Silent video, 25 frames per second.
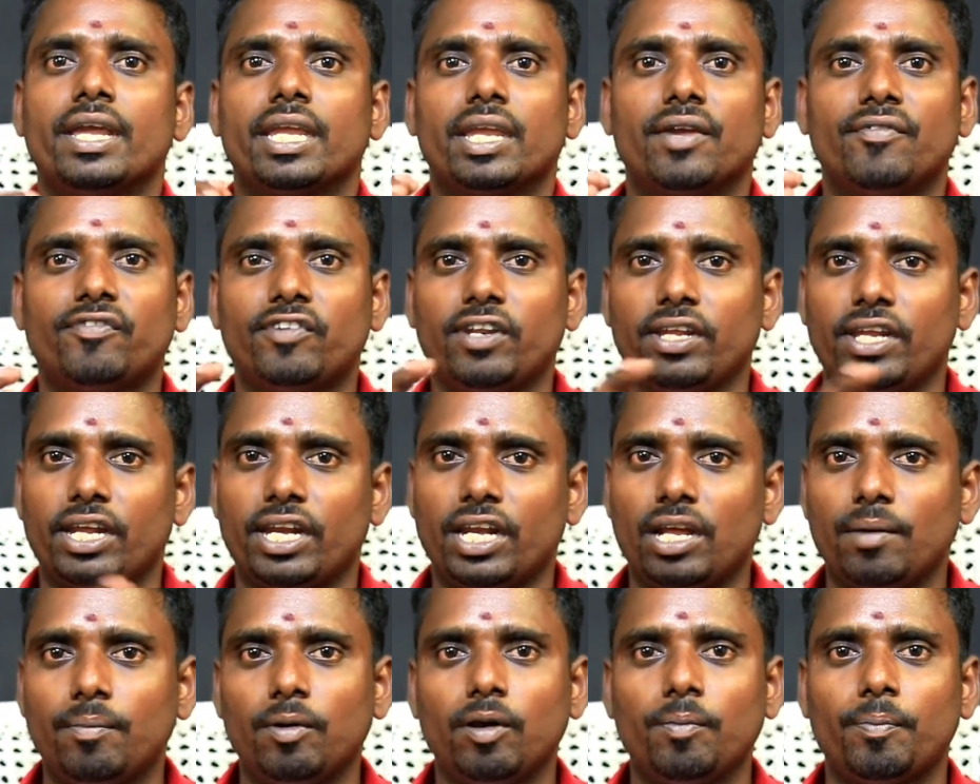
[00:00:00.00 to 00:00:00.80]
கிஃப்ட்டை
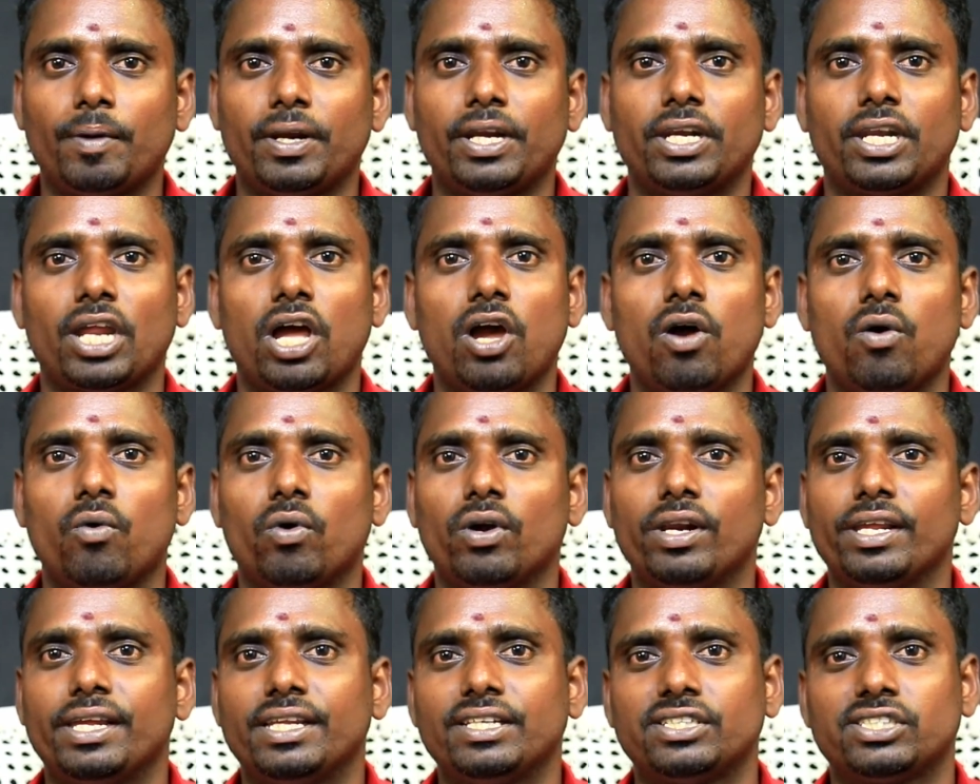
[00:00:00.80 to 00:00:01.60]
எனேபிள் பண்ணிட்டா
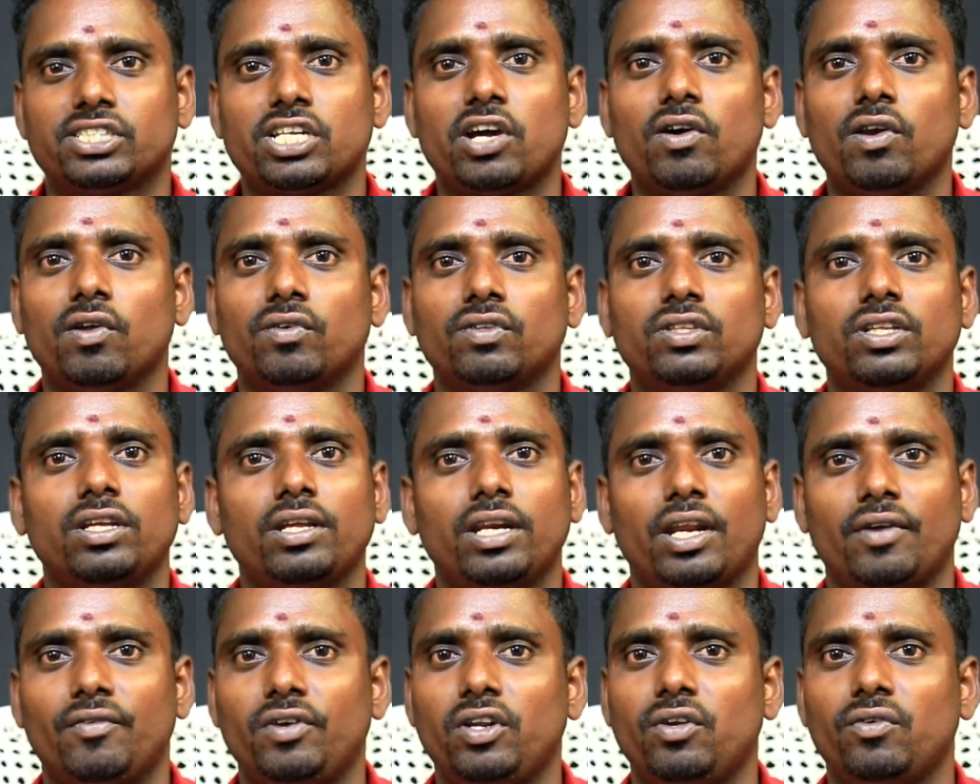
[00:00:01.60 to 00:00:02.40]
உங்களுக்கு இன்ஸ்டாவில் வந்து
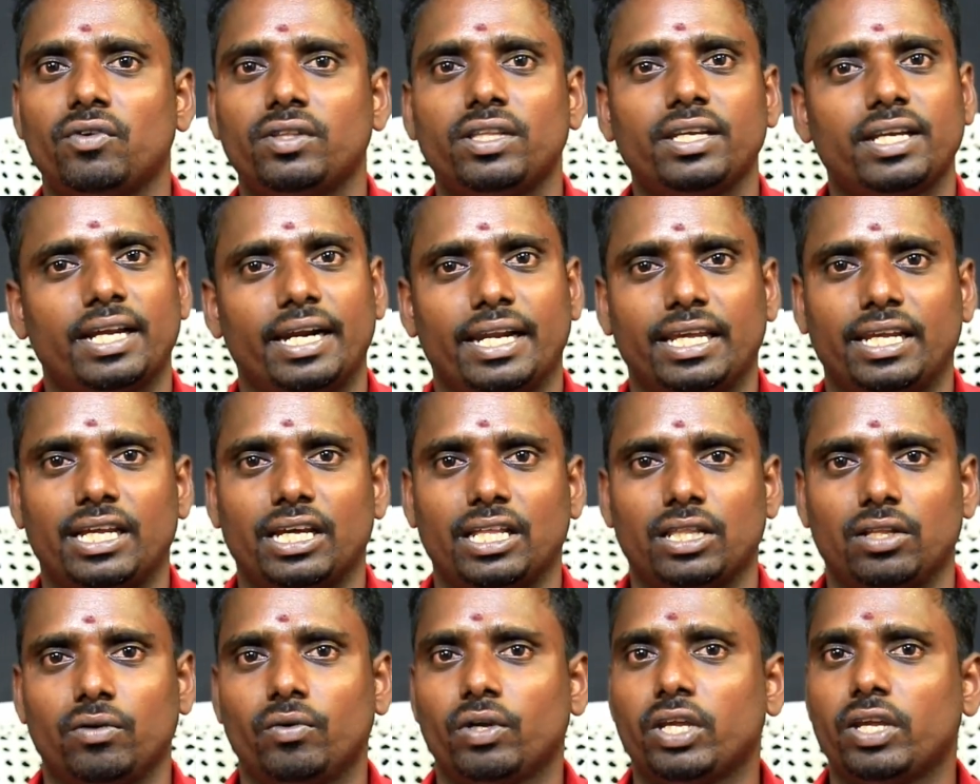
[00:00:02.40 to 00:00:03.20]
ரெவன்யூ வந்து
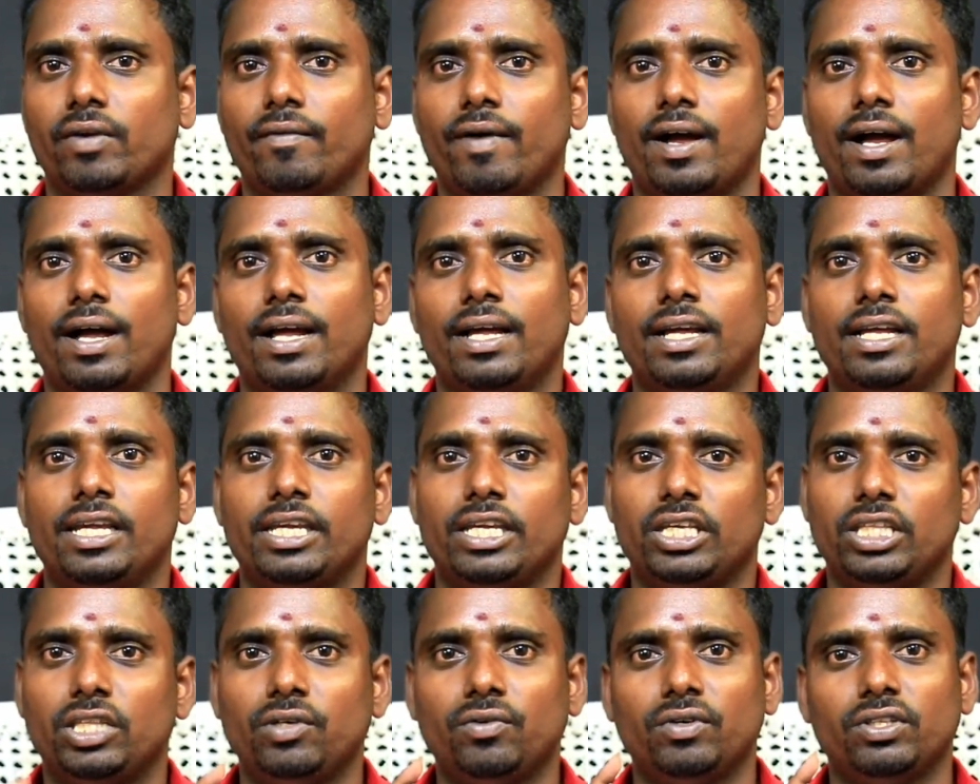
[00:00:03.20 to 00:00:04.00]
கிடைக்காது ஓகேவா
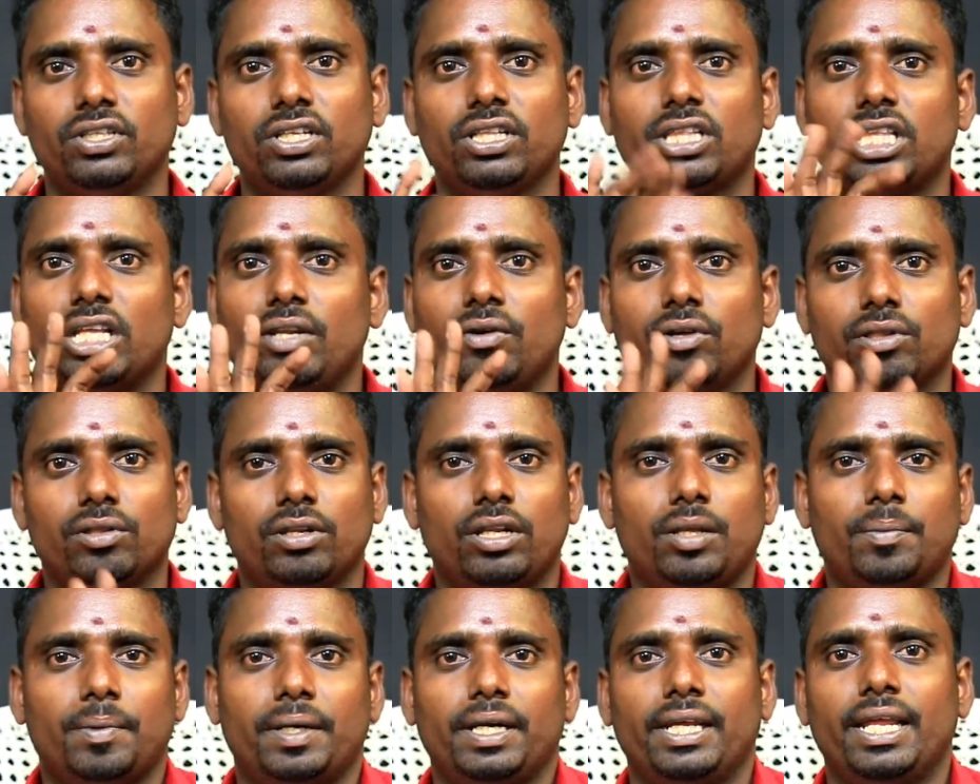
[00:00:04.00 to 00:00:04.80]
இது வந்து தெளிவாக
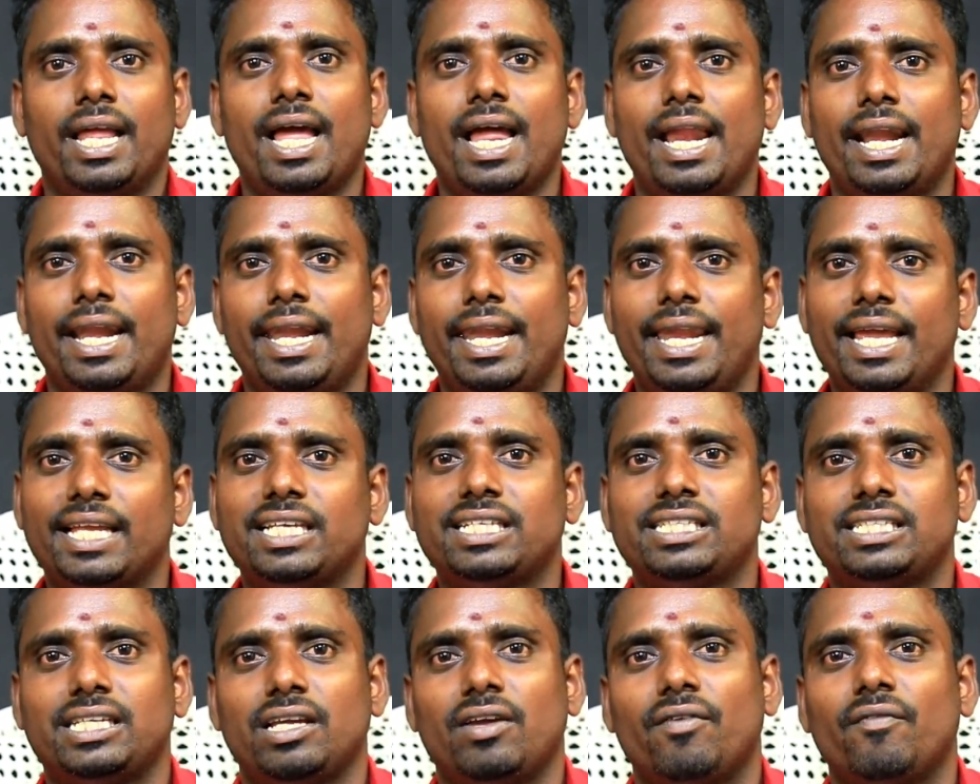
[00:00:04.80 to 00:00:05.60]
சொல்லி பண்ணிங்க
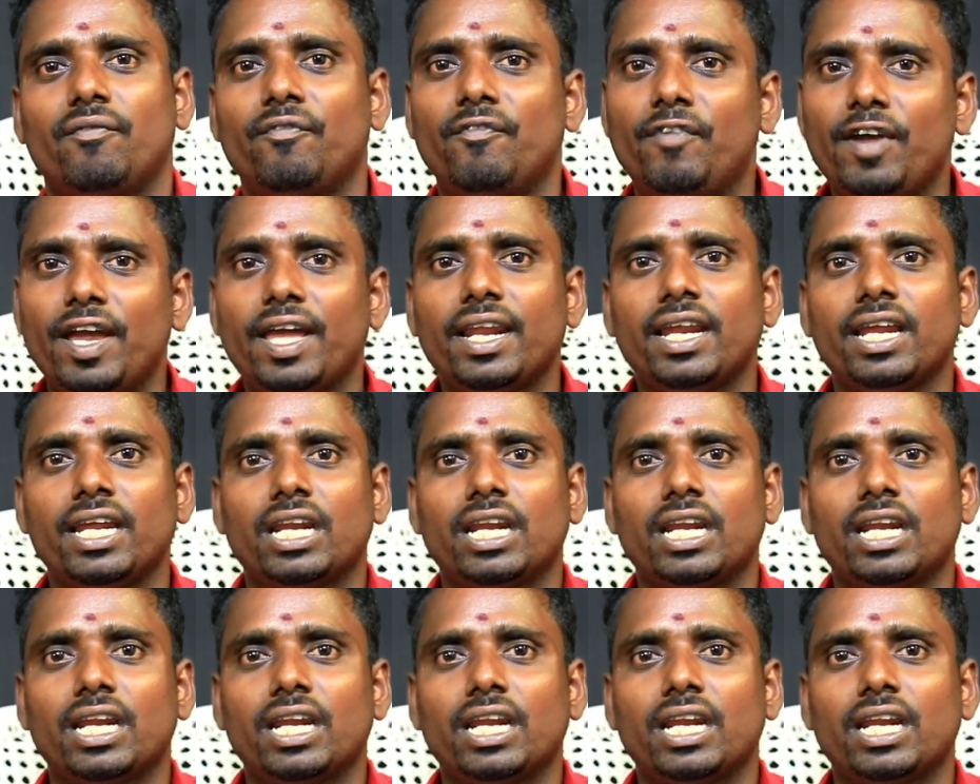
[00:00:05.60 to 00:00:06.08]
நெக்ஸ்ட் வேறு